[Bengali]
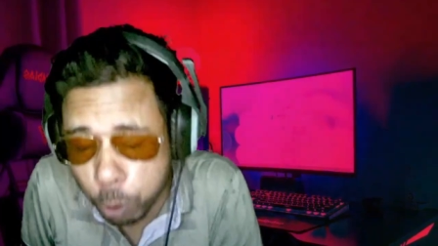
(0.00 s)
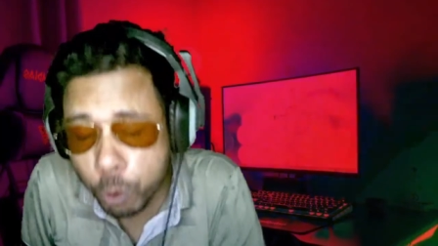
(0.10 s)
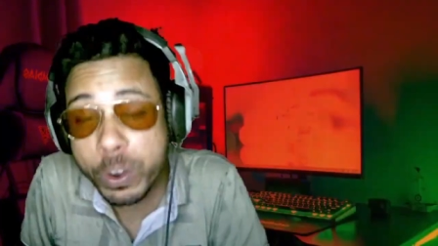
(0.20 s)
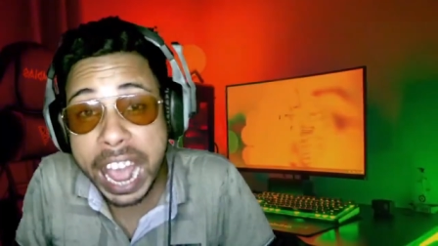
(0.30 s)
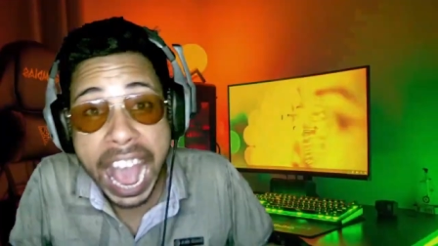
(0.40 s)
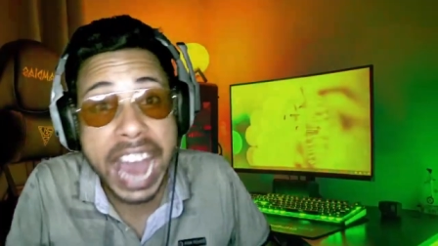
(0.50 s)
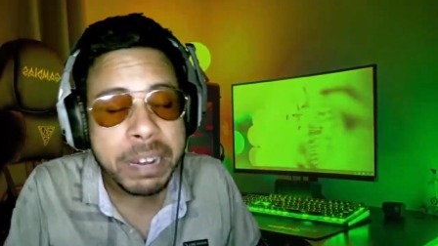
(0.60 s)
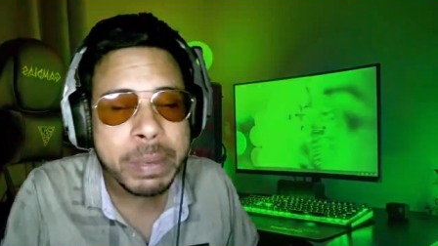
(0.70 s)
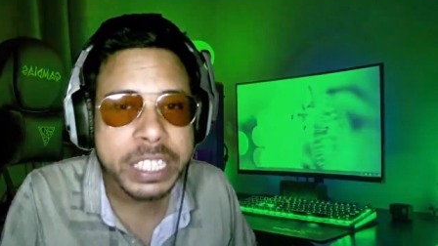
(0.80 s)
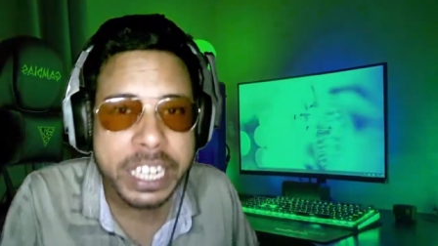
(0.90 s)
নতুন
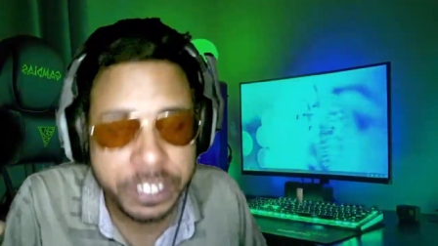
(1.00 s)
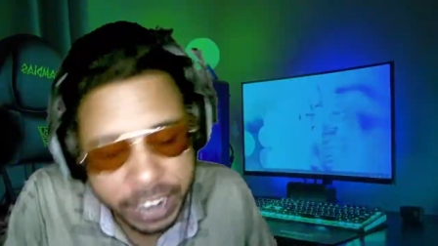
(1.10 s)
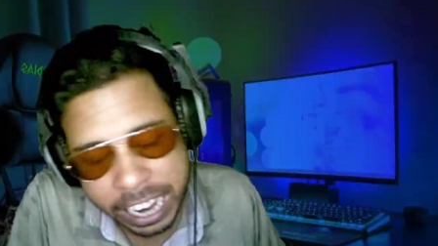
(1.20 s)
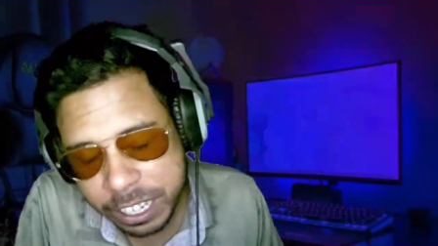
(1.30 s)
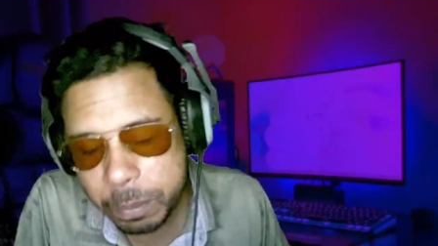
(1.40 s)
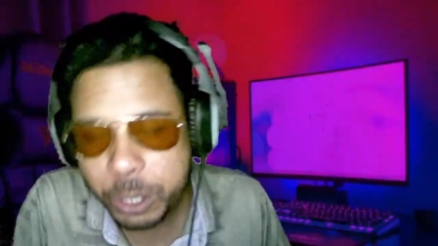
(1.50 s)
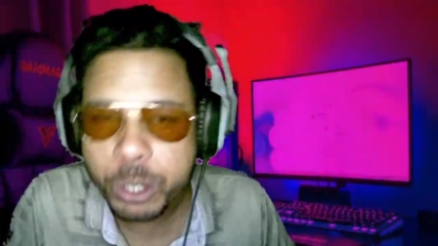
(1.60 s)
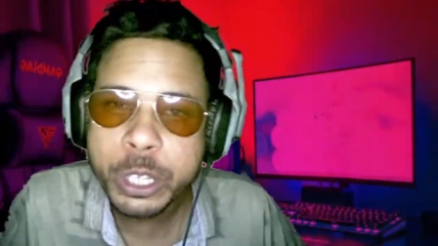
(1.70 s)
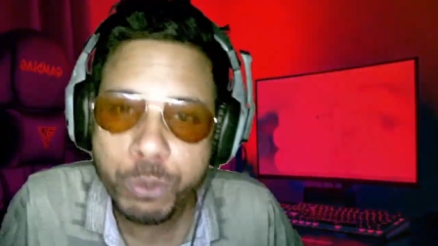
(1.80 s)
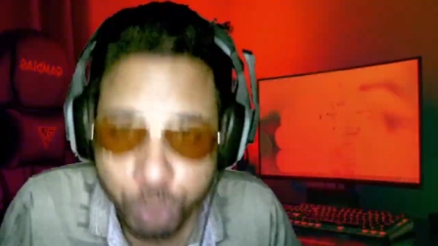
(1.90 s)
অ্যানিমেশন রিয়াকশন
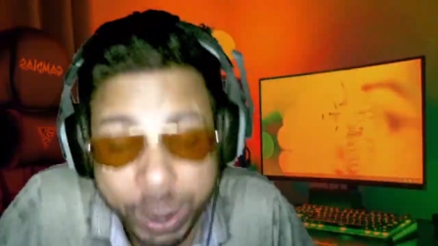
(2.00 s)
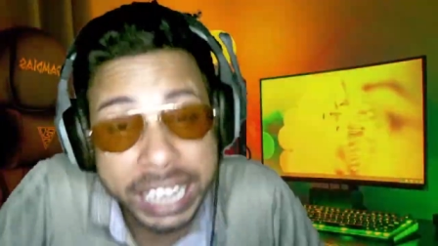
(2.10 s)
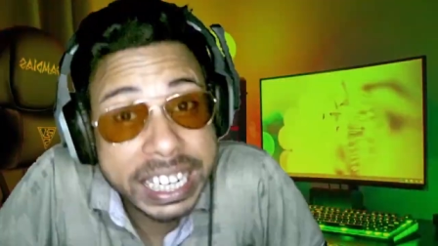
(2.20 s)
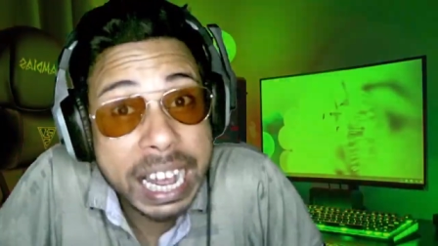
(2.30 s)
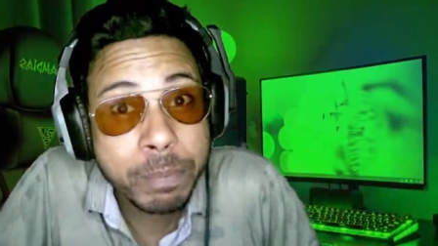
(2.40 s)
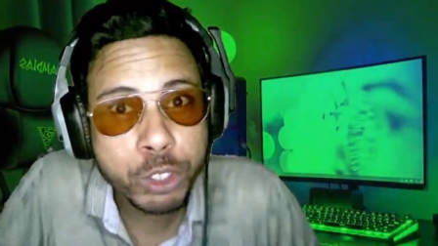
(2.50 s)
ভিডিওতে ওয়েলকাম